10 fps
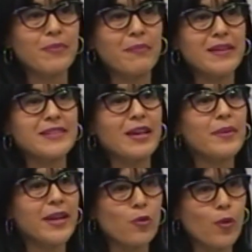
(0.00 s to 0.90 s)
¿Capacidad
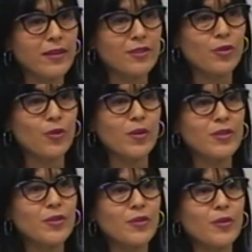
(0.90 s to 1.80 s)
para cuánto?
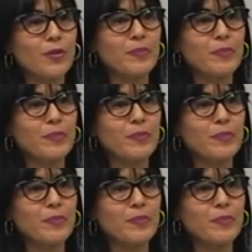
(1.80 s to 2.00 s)
¿Cuánto?